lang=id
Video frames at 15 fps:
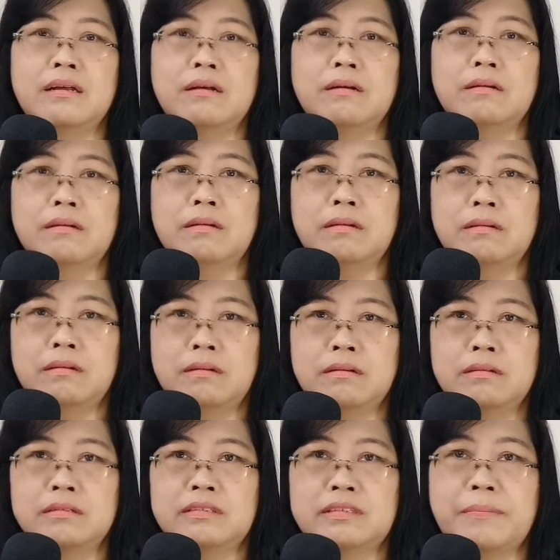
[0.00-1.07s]

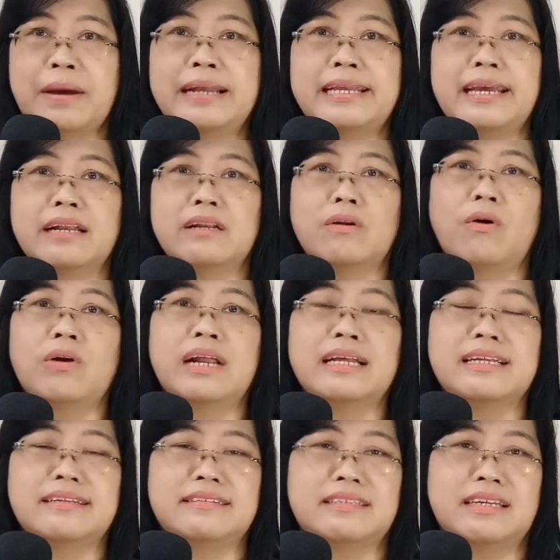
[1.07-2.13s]
Eh, sebagian
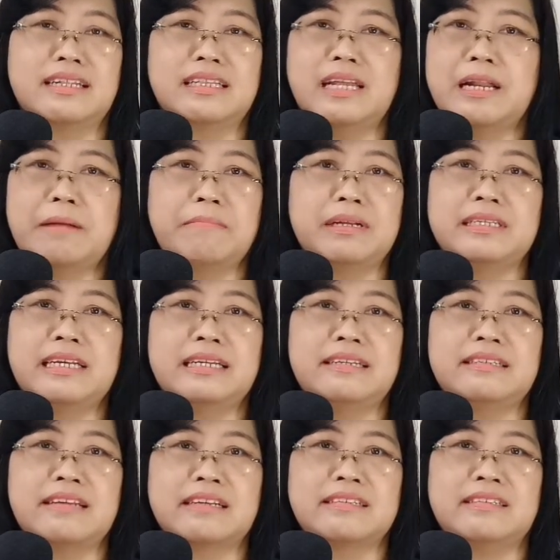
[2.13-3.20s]
orang Kristen tidak menjadi
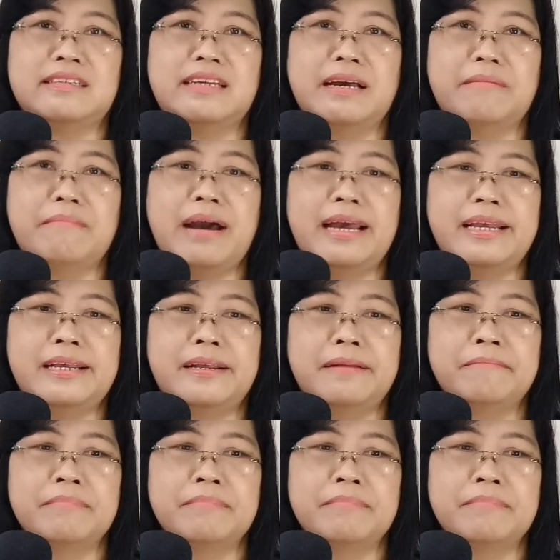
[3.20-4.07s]
saksi yang baik.